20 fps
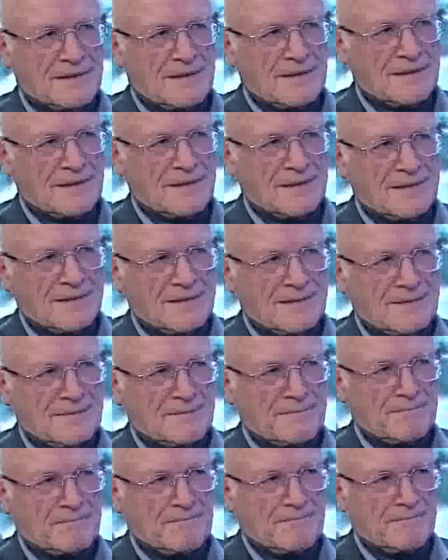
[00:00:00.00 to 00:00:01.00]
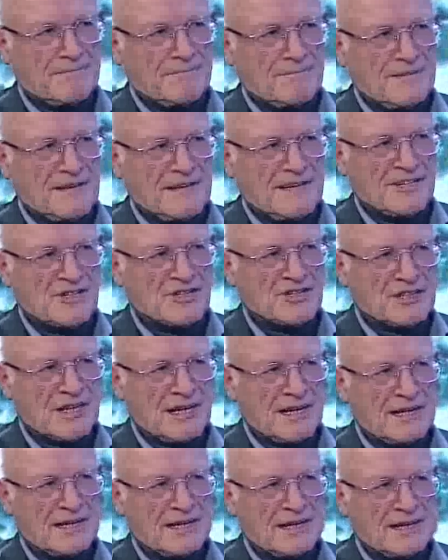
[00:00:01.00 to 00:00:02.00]
eh, in
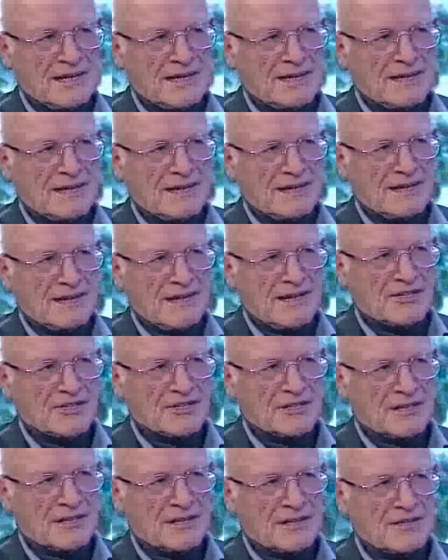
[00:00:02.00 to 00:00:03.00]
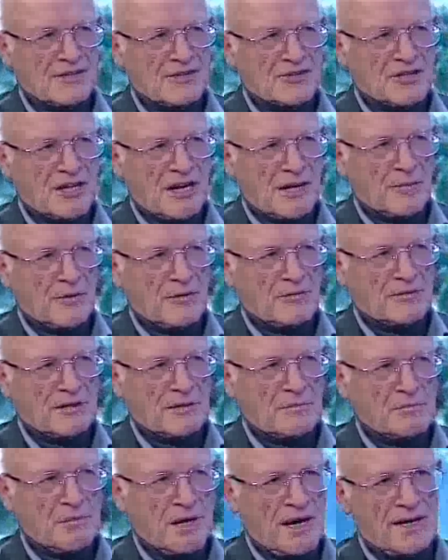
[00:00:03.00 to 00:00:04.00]
sé l'essere diciamo, in un
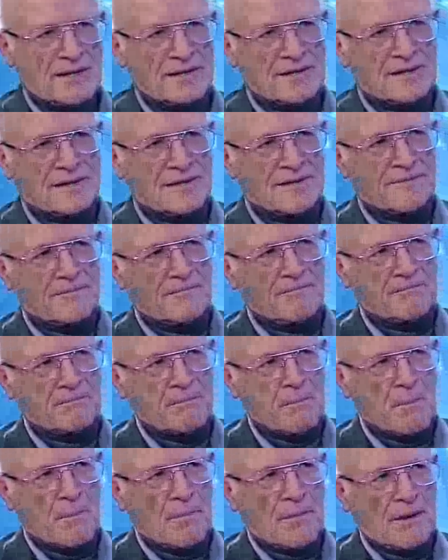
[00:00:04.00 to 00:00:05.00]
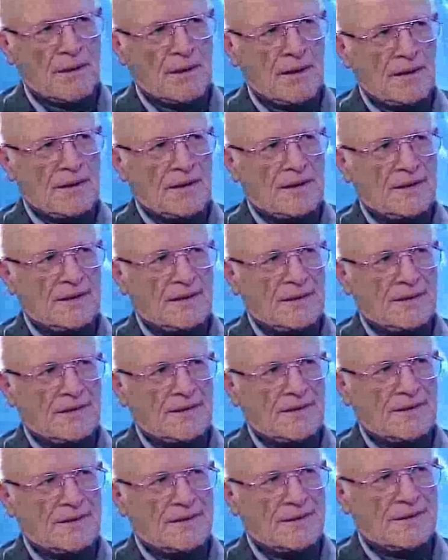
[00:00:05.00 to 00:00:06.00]
ambiente
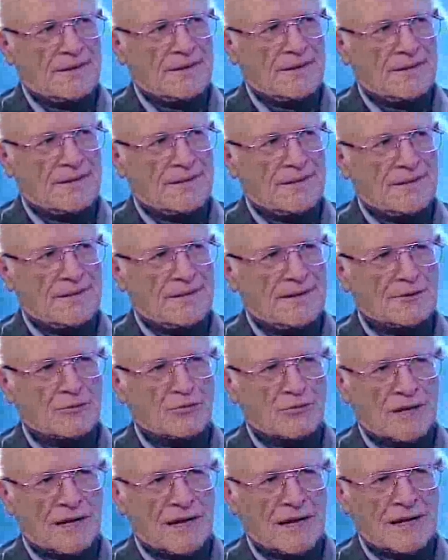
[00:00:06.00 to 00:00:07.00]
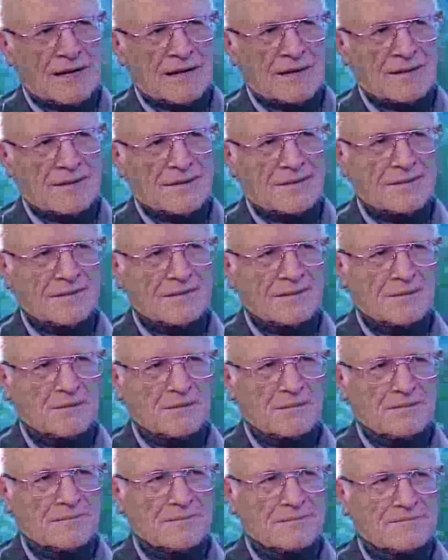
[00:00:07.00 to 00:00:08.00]
eh, naturale,
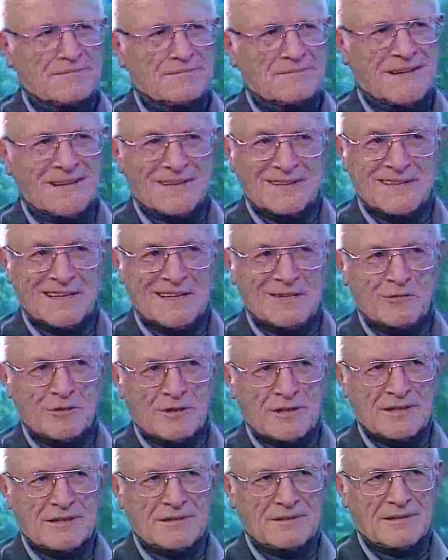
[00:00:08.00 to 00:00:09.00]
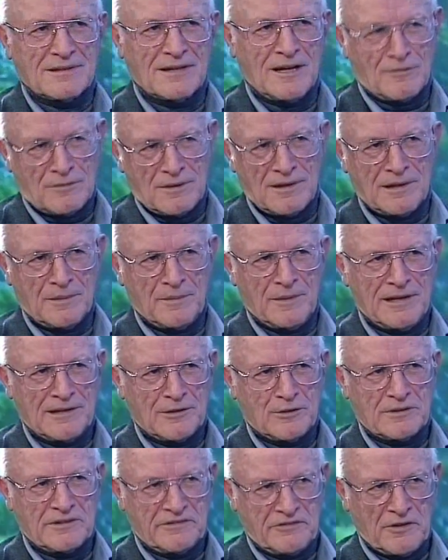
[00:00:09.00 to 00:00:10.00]
gradevole, è un
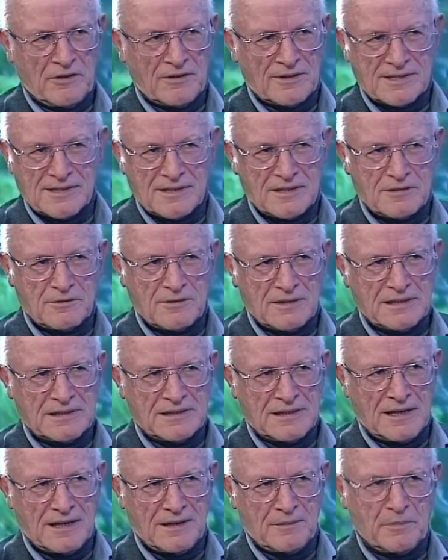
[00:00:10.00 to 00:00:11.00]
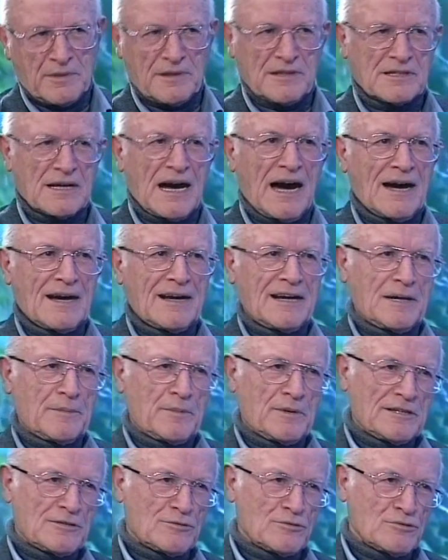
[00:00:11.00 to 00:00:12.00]
elemento di forza e di qualità per, anche
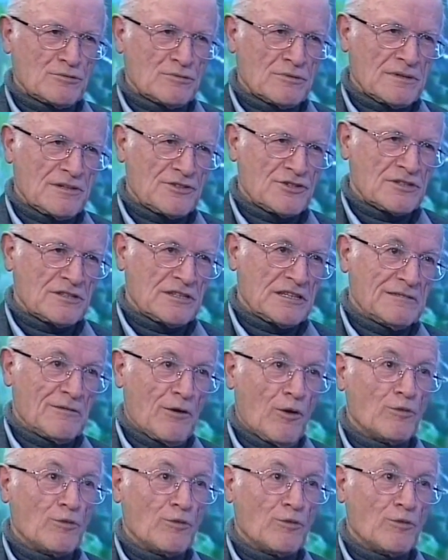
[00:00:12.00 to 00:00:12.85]
per le strutture ricettive,